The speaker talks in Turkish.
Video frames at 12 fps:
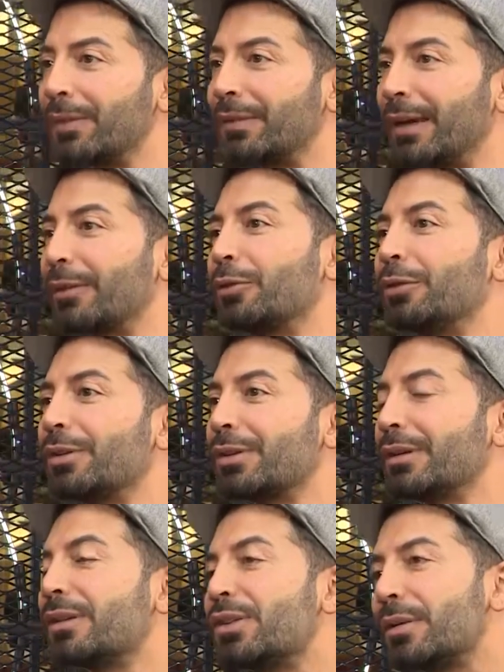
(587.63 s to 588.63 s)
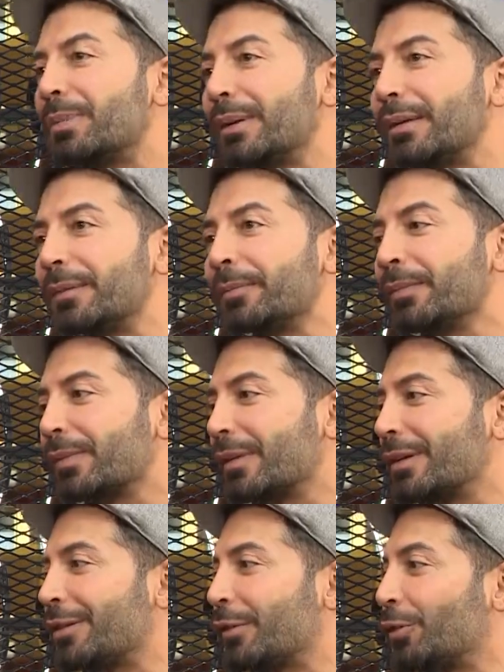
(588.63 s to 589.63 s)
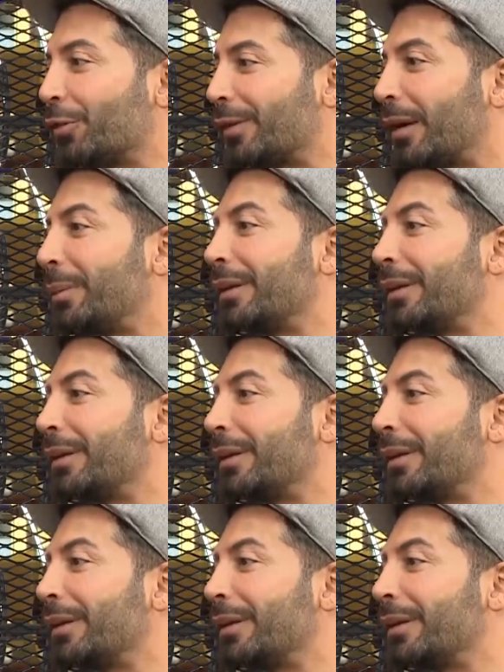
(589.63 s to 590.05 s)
teknolojinin, çipin, işte sosyal